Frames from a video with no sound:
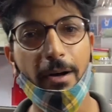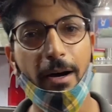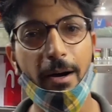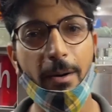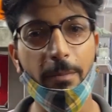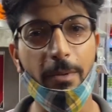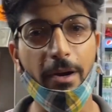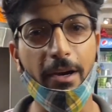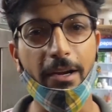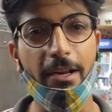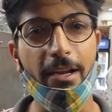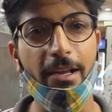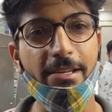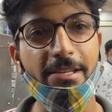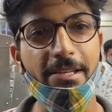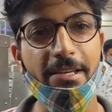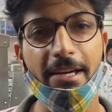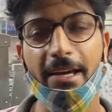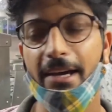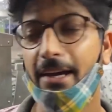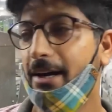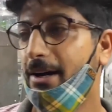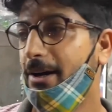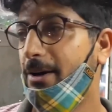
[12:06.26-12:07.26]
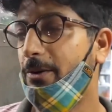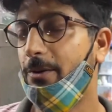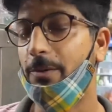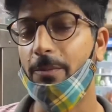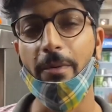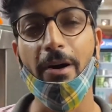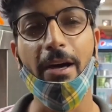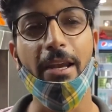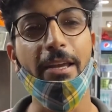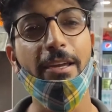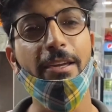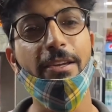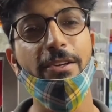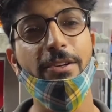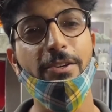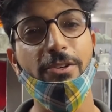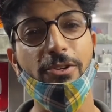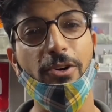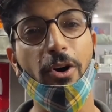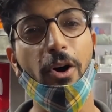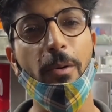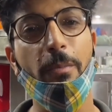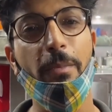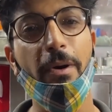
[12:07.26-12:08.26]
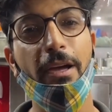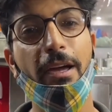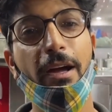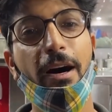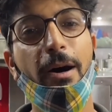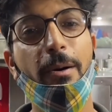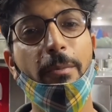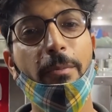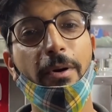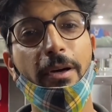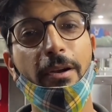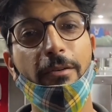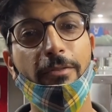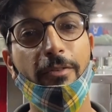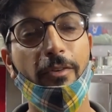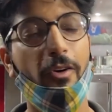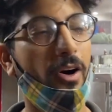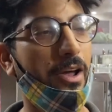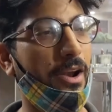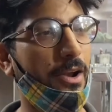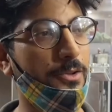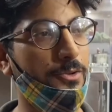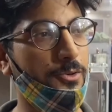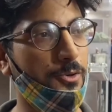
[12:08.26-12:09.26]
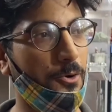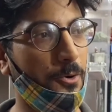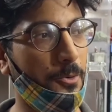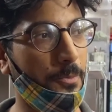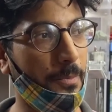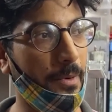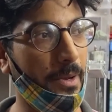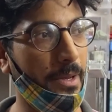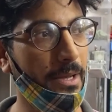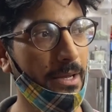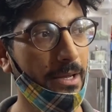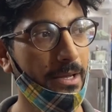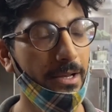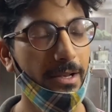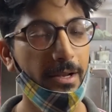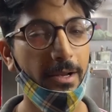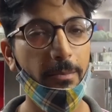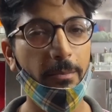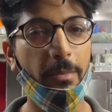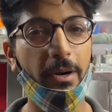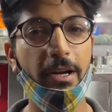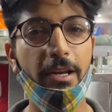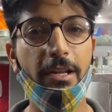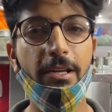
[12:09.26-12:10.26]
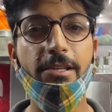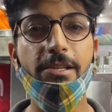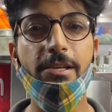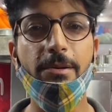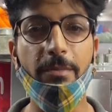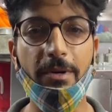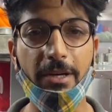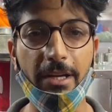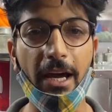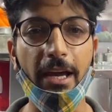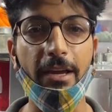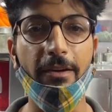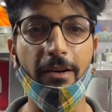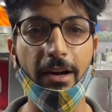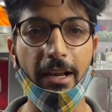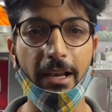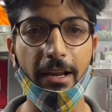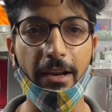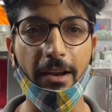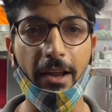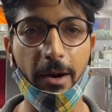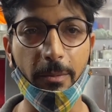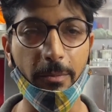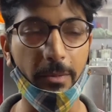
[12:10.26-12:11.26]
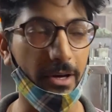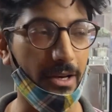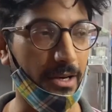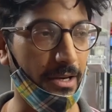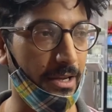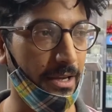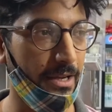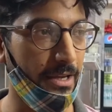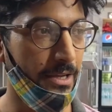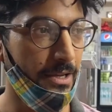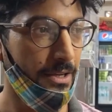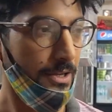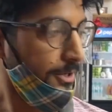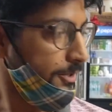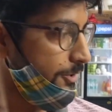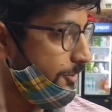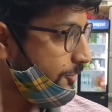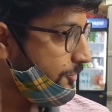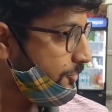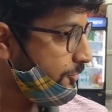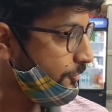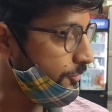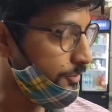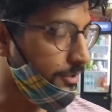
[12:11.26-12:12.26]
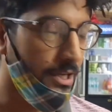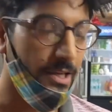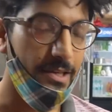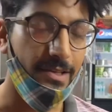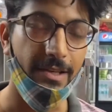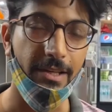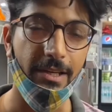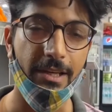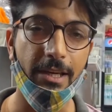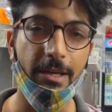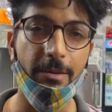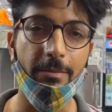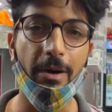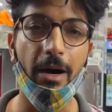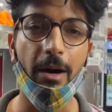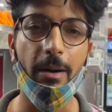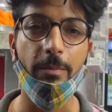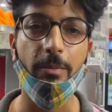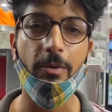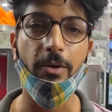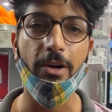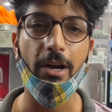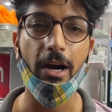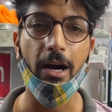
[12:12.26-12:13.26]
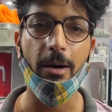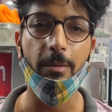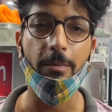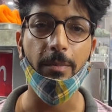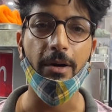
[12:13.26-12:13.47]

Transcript: हम कटरा से हैं और हमारी शॉप है यहाँ पर फुआरा चौक पे पंडित जी मिठाई वाले नाम करके शुद्ध देसी घी में आपको यहाँ